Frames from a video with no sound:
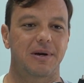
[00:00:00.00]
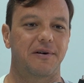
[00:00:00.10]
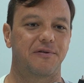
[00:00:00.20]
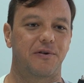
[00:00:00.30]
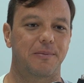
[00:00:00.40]

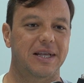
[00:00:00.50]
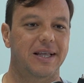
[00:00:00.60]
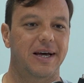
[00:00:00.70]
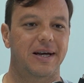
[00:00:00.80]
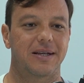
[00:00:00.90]
Minha avó
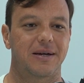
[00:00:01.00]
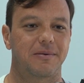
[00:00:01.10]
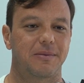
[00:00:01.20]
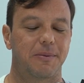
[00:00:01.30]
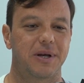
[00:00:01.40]

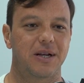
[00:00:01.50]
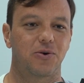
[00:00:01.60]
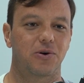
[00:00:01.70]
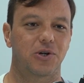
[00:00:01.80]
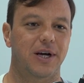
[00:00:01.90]
materna me
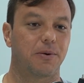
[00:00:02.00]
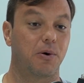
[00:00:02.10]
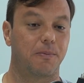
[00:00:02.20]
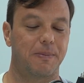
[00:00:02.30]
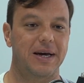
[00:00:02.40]
apelidou, já que
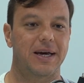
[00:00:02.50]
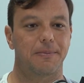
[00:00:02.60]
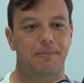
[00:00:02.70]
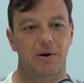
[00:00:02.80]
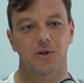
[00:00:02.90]
meu pai
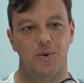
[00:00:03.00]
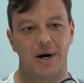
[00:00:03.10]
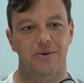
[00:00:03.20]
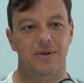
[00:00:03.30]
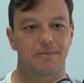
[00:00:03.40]
era Paulo
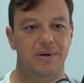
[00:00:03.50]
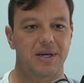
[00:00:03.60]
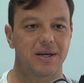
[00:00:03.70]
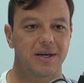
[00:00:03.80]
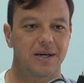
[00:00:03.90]
Eduardo
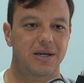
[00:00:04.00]
também.